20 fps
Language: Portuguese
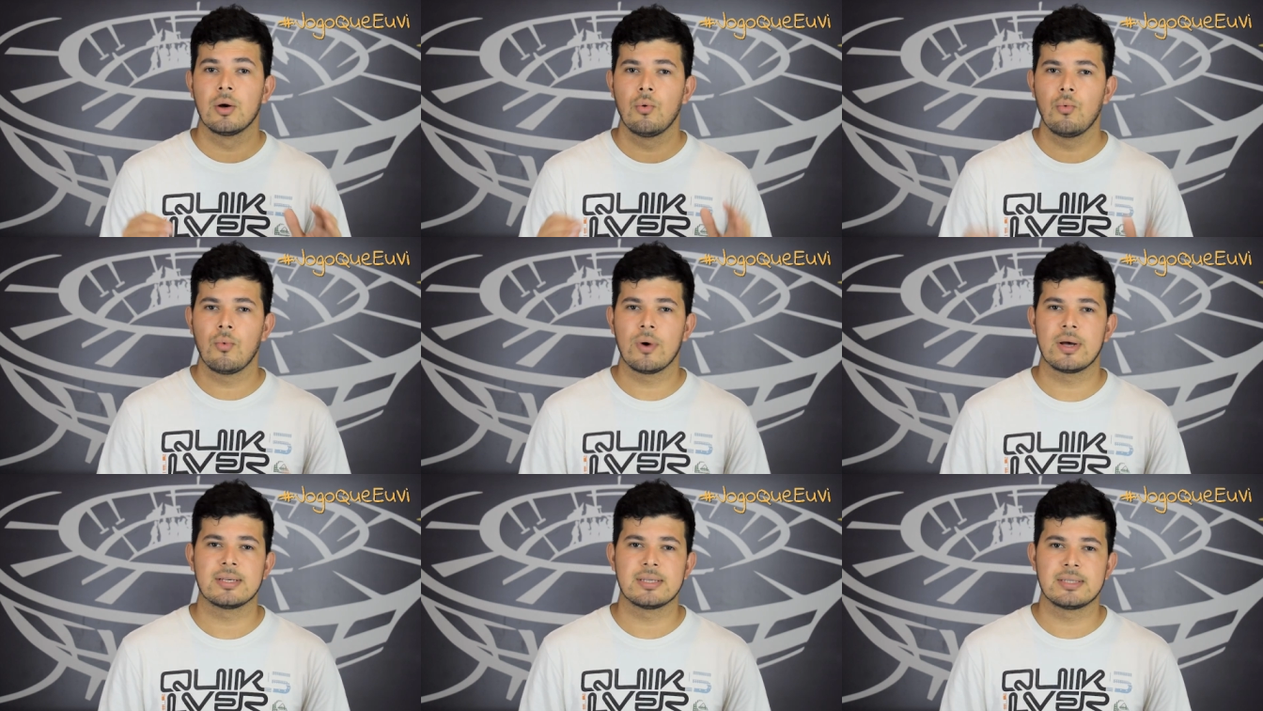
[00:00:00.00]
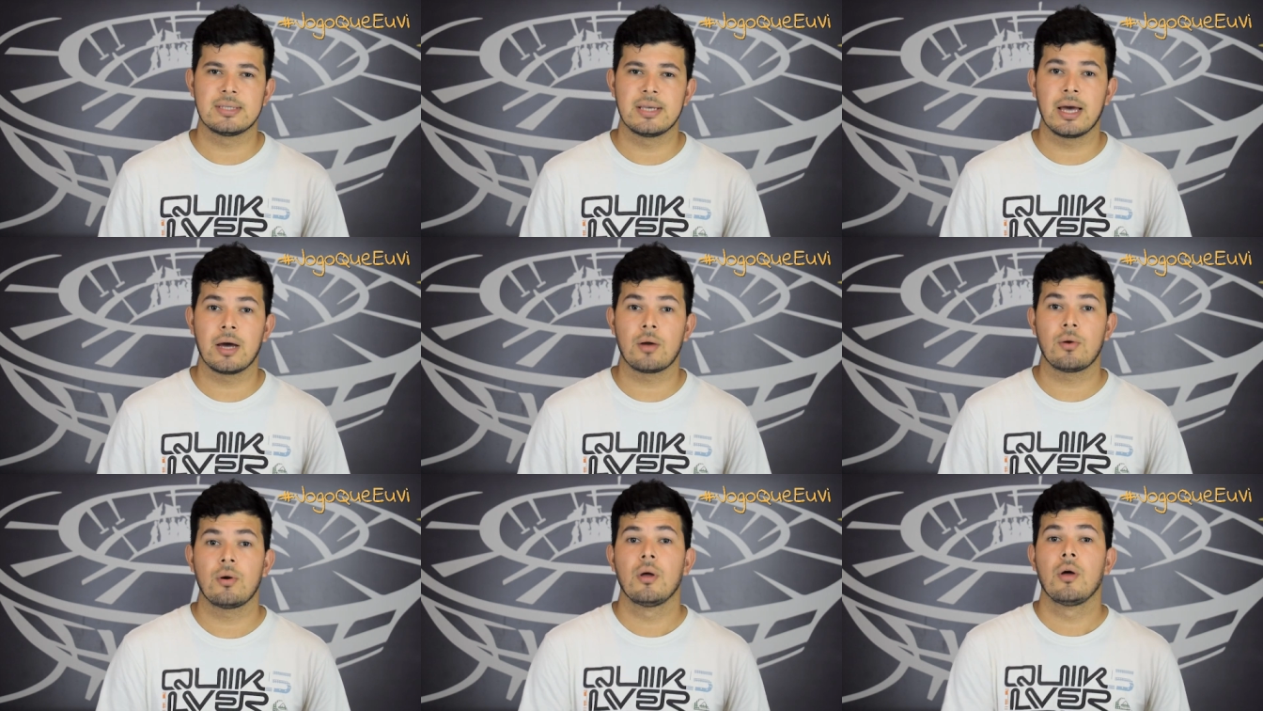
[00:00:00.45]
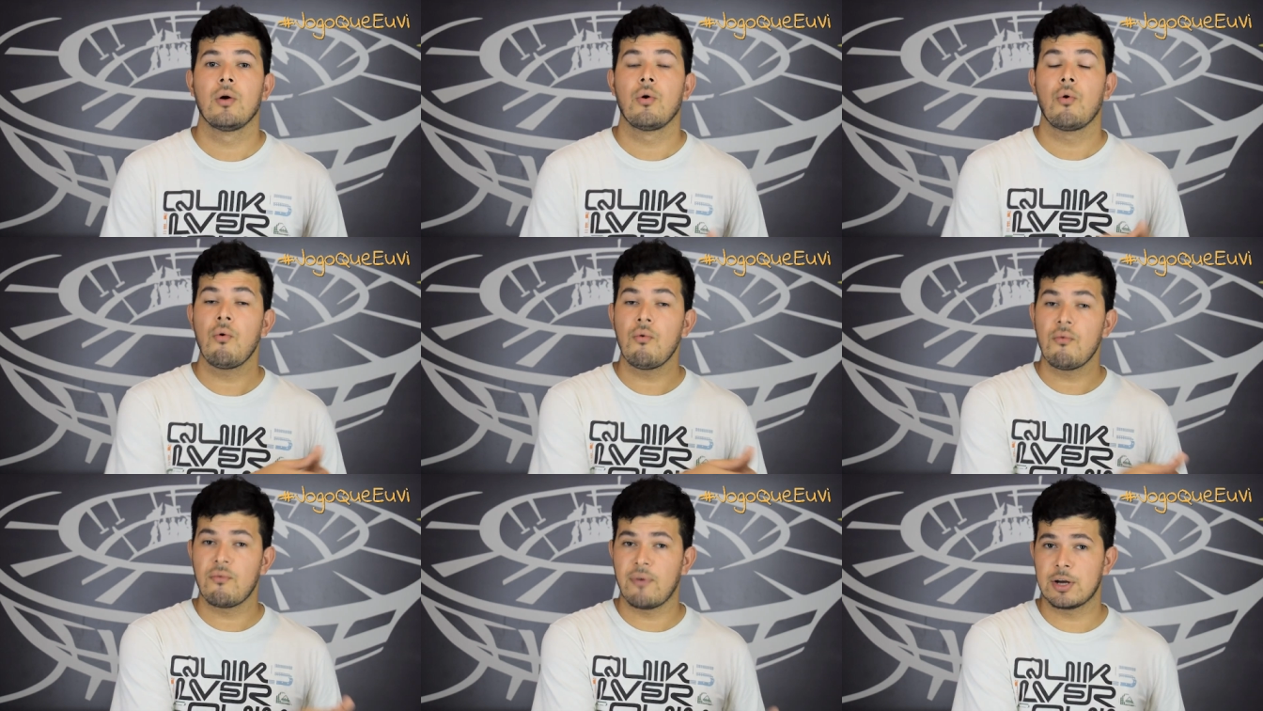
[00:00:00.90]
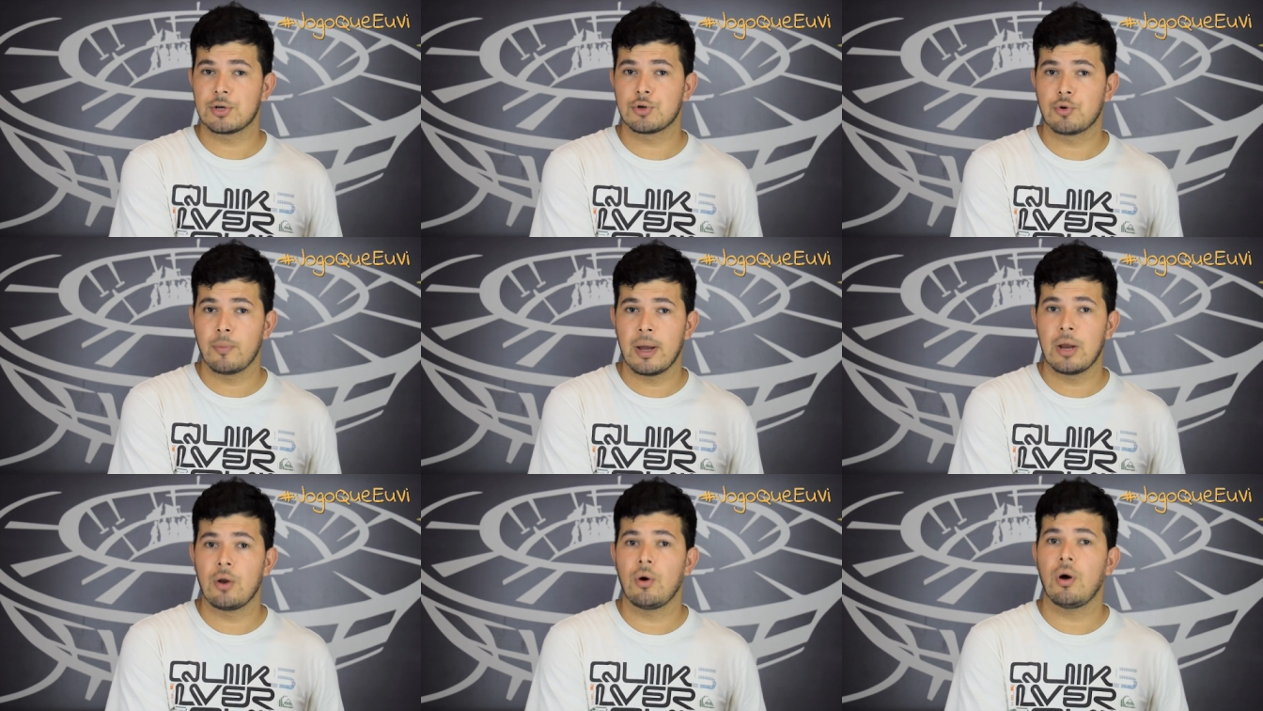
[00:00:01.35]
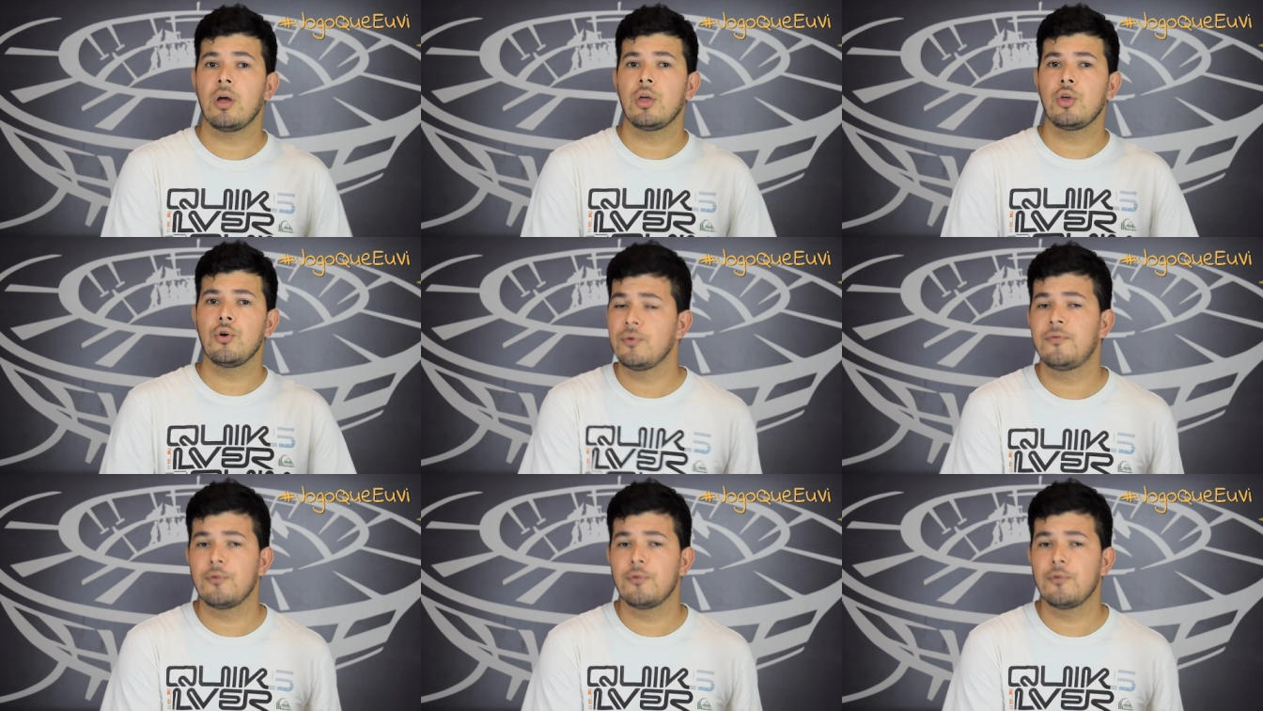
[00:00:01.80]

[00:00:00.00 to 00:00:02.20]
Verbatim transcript: 1 a 0 com o Vasco melhor e o